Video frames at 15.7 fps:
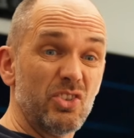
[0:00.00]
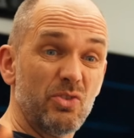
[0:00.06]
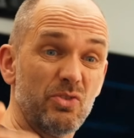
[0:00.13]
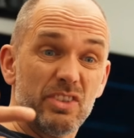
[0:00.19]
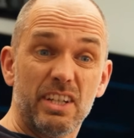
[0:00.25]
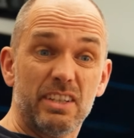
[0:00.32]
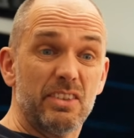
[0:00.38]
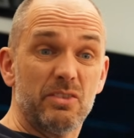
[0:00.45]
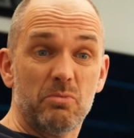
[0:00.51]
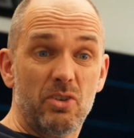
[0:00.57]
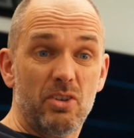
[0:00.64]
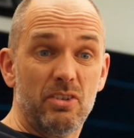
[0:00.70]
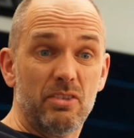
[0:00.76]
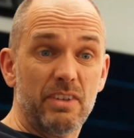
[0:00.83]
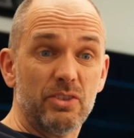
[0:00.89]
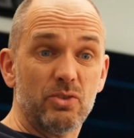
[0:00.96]
Und jedes
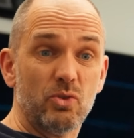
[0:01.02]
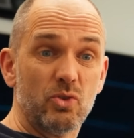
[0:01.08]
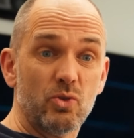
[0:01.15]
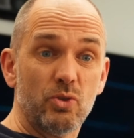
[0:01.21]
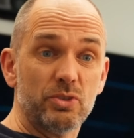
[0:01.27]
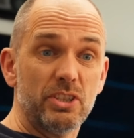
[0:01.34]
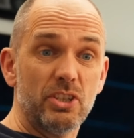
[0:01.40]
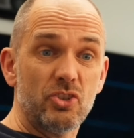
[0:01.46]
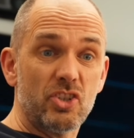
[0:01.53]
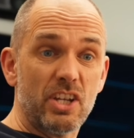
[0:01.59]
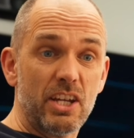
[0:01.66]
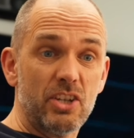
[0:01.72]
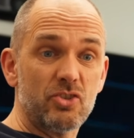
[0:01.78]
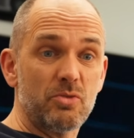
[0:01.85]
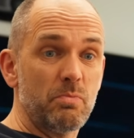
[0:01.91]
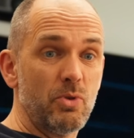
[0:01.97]
Mal, wenn du Godi
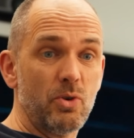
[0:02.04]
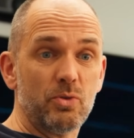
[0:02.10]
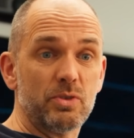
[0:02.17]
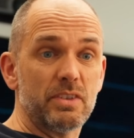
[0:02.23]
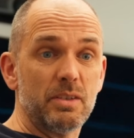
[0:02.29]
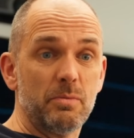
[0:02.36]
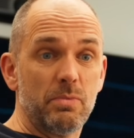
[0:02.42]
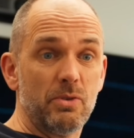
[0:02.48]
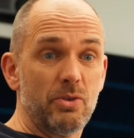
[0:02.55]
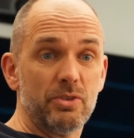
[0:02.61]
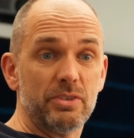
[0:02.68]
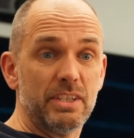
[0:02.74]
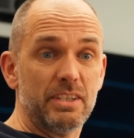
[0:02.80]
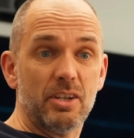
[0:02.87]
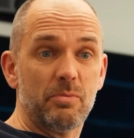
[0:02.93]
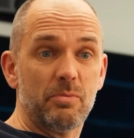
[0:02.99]
checkst, baut Deployo deine